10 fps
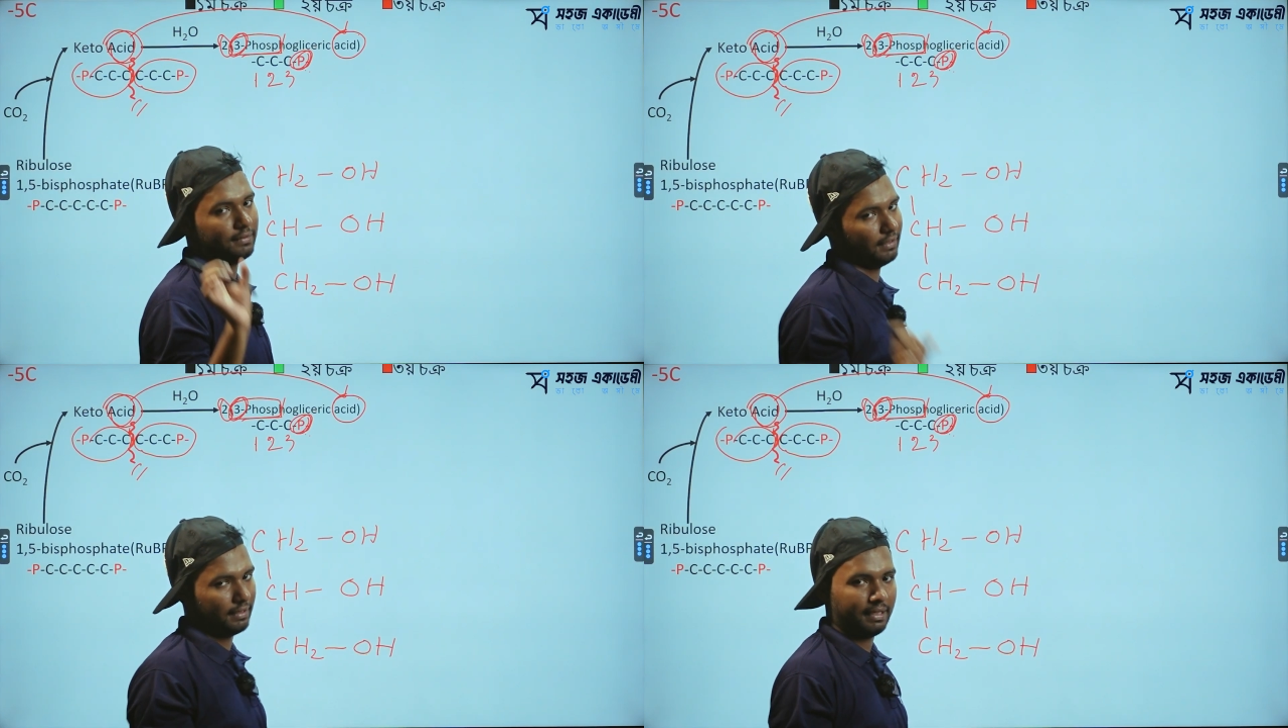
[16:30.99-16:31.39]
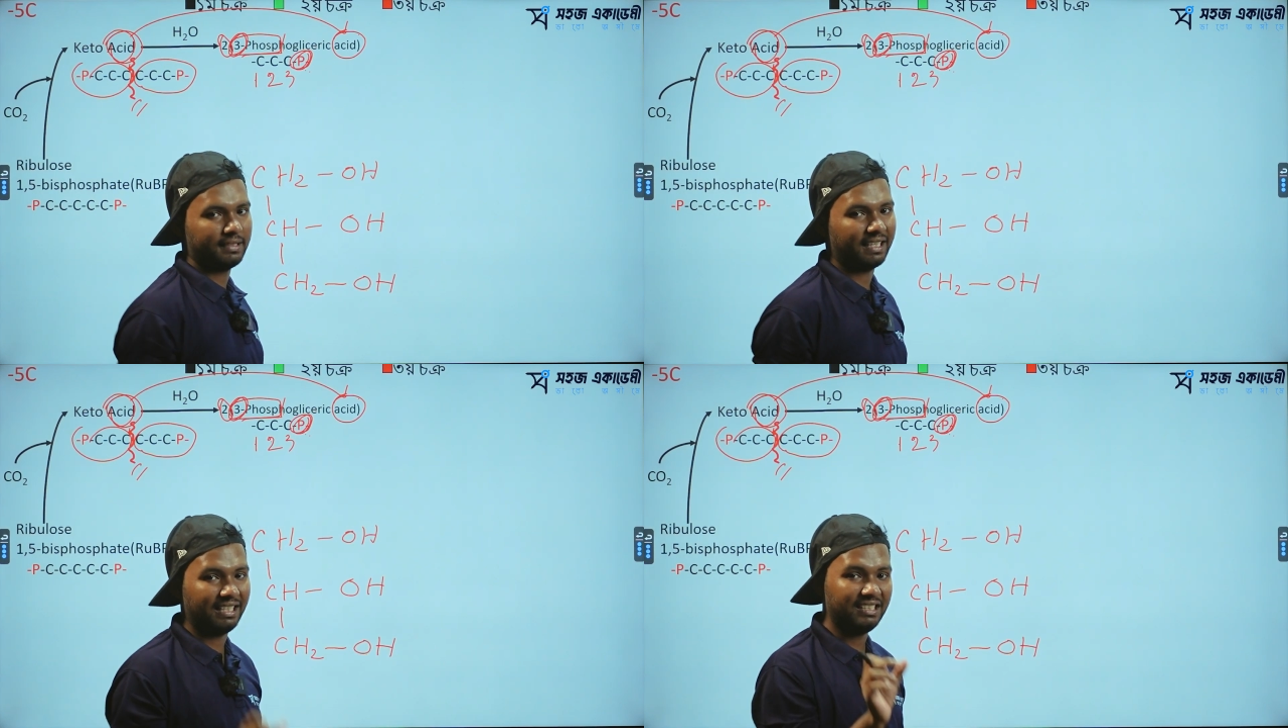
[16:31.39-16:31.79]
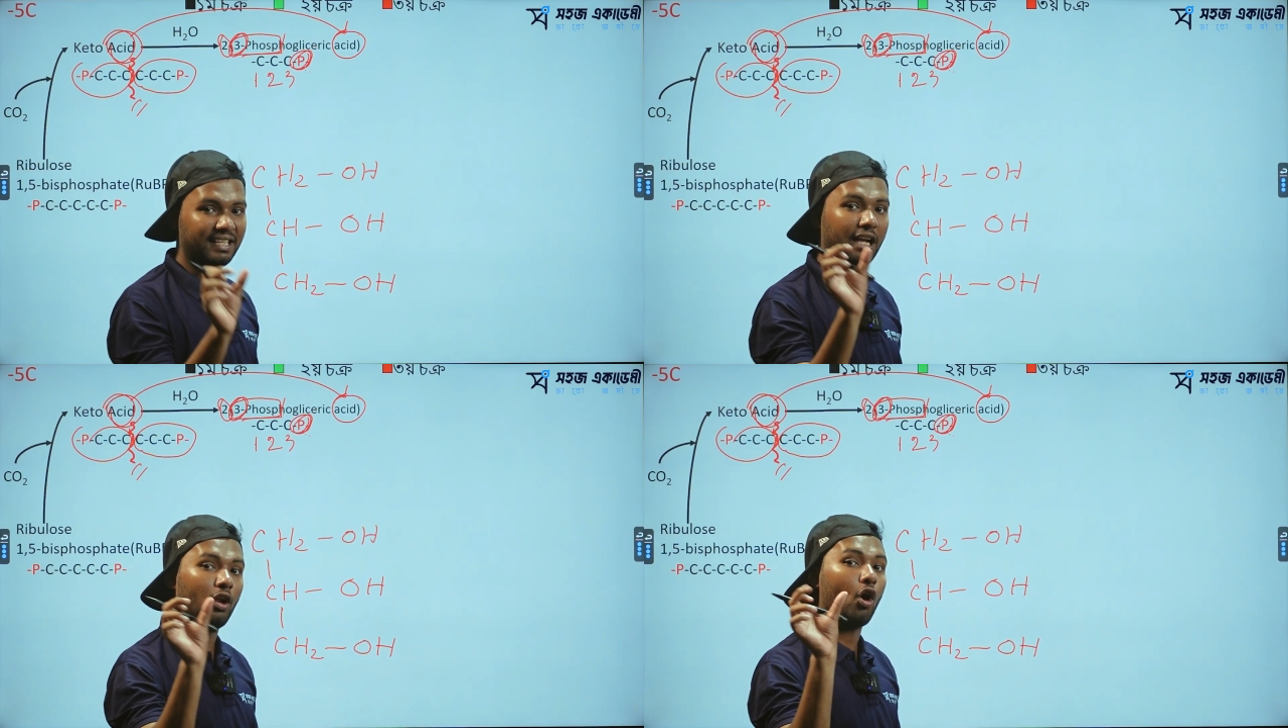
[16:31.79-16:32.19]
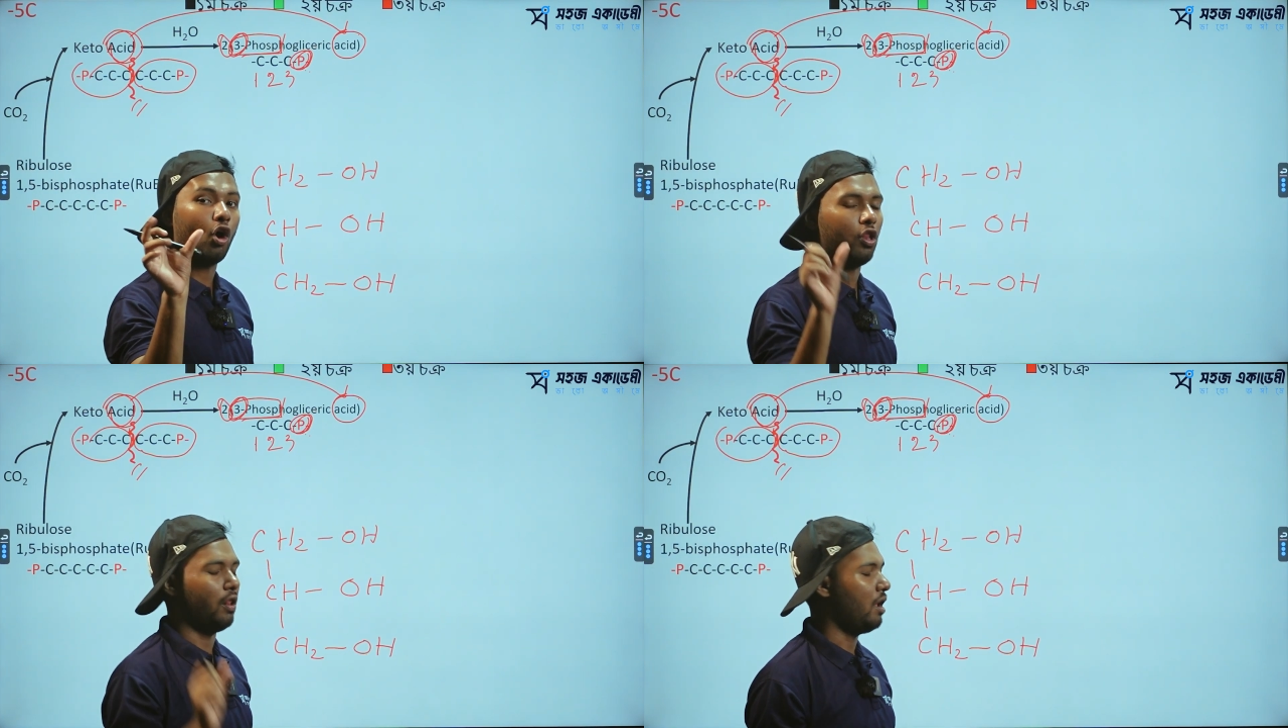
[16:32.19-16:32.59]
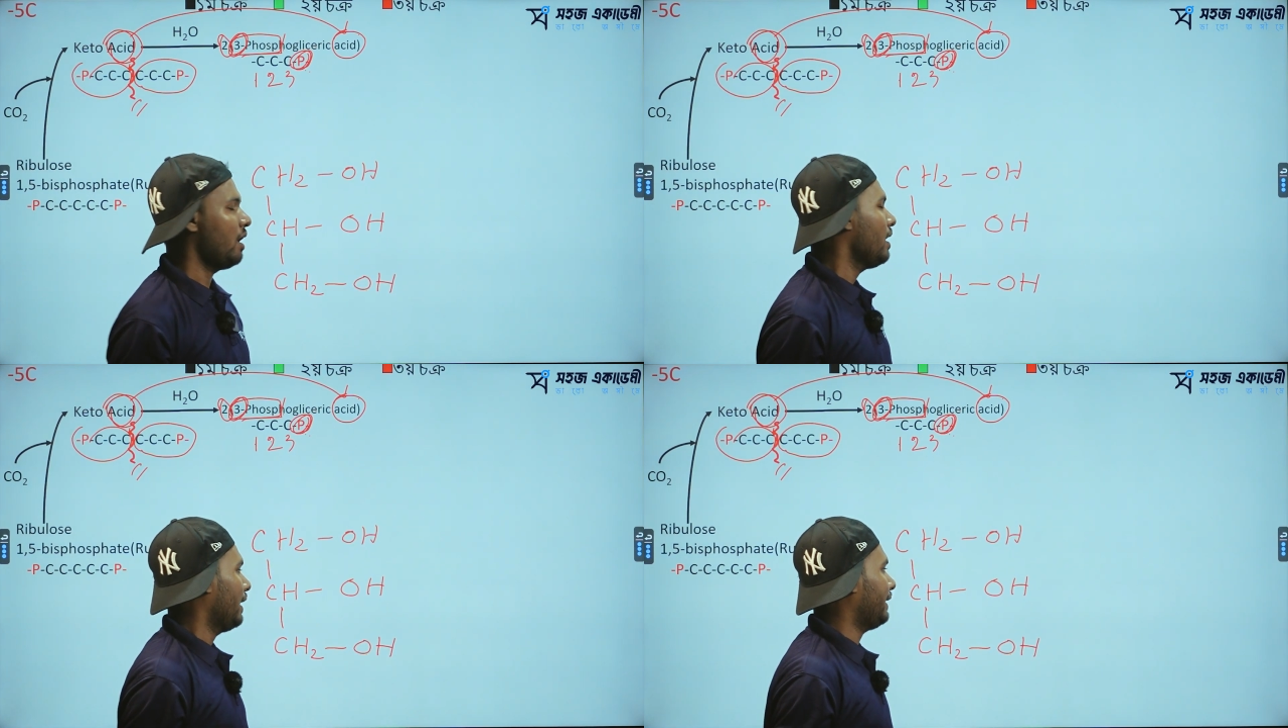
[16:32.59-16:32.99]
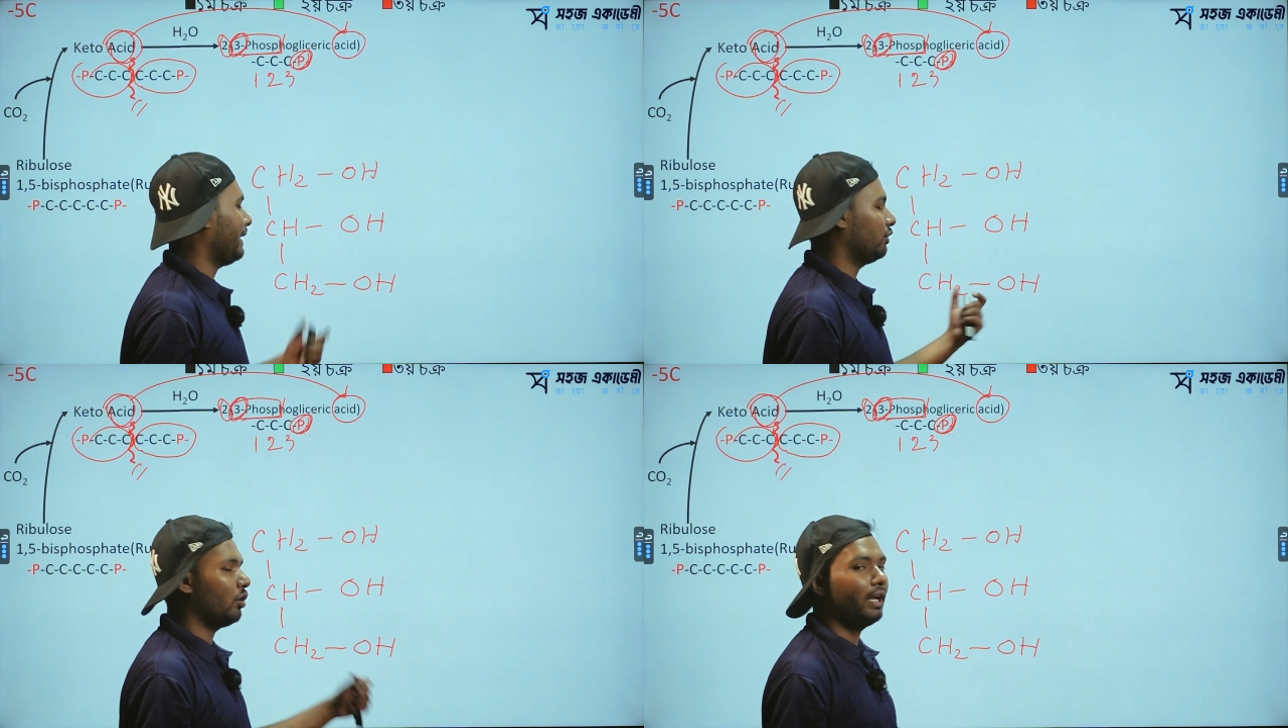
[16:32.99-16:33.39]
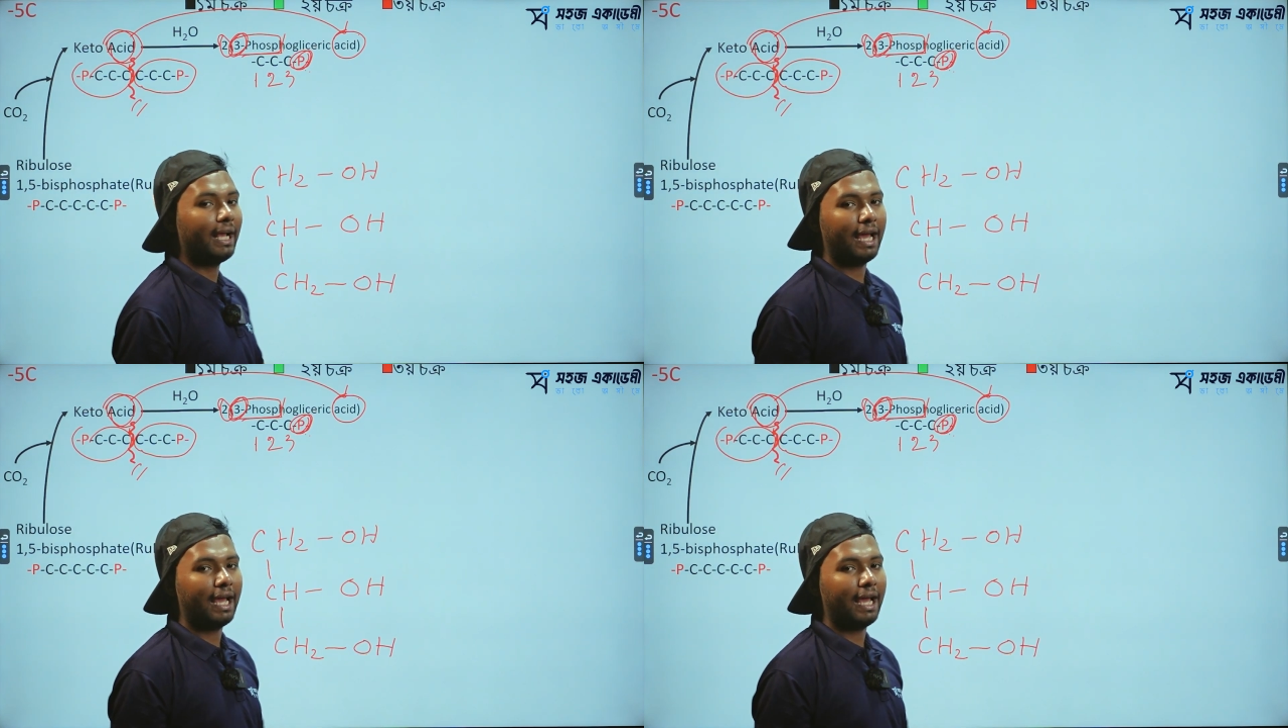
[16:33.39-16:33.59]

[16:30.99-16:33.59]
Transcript: আছে ঠিক আছে গ্লিসার অল এটা এক ধরনের